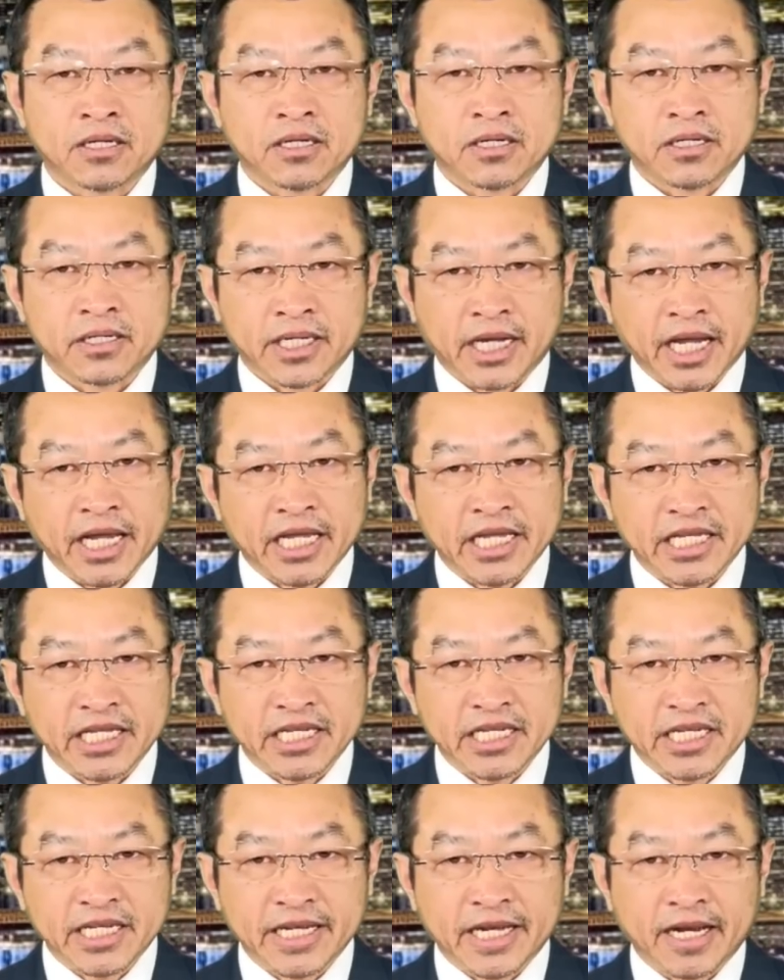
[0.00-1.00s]
nâng
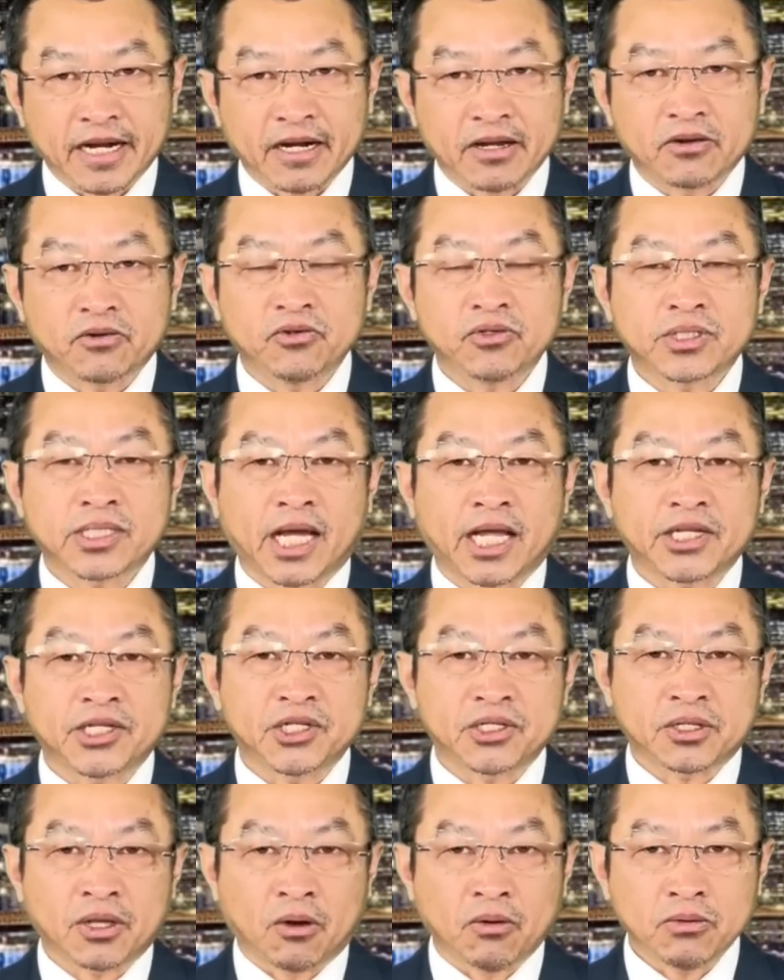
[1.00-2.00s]
India là quốc gia
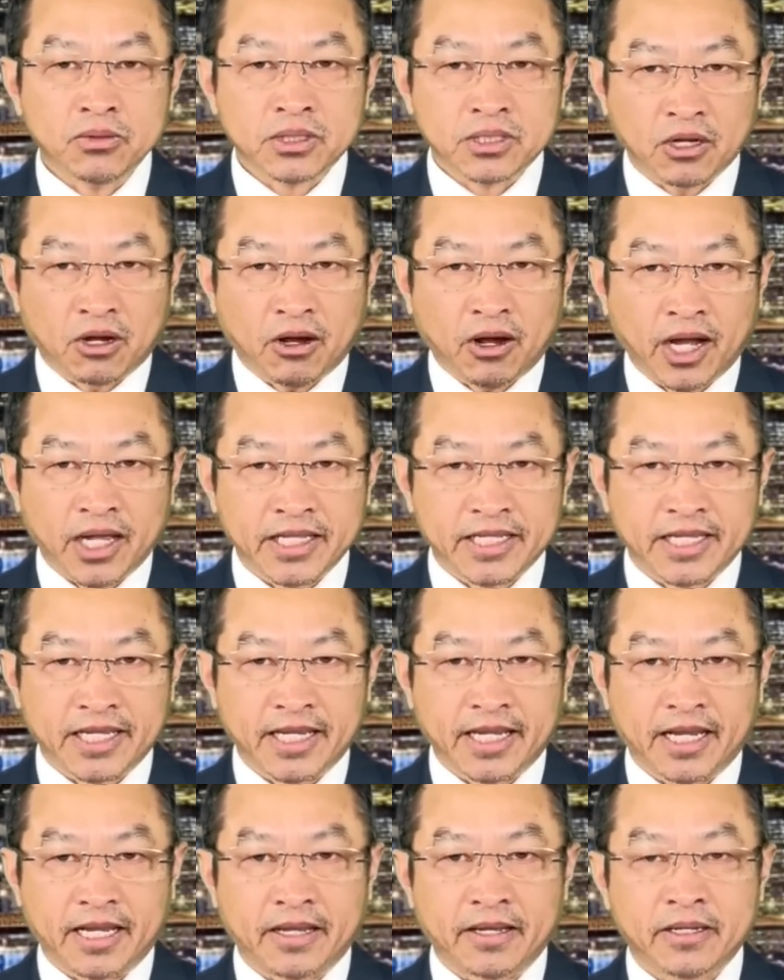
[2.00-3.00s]
truyền thông do hai
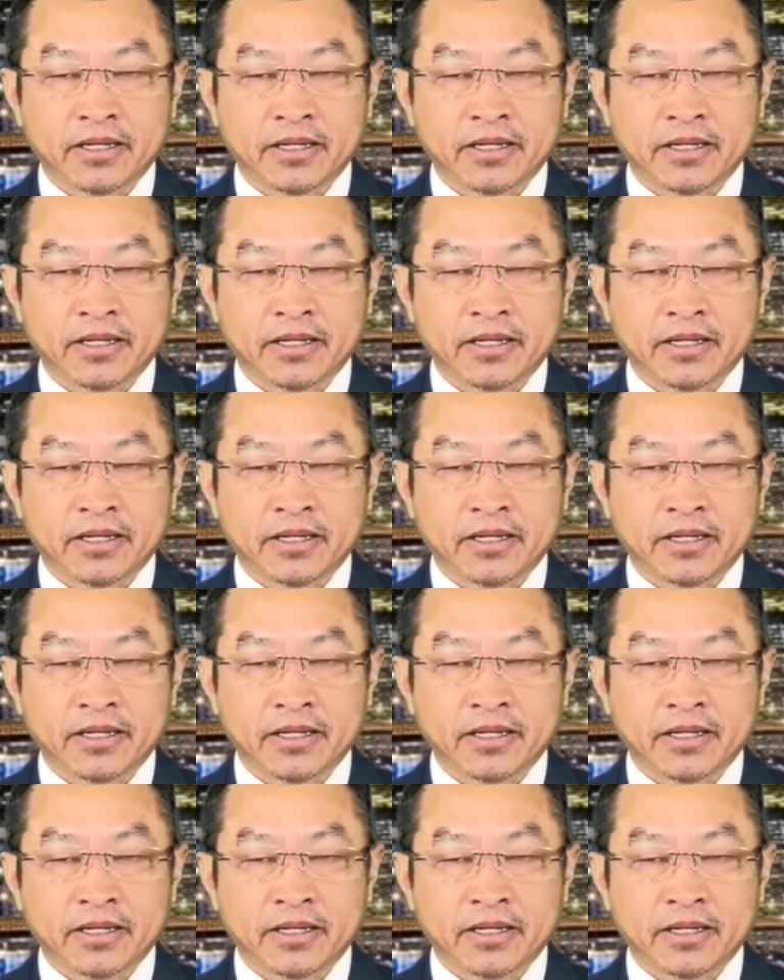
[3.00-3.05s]
tiếng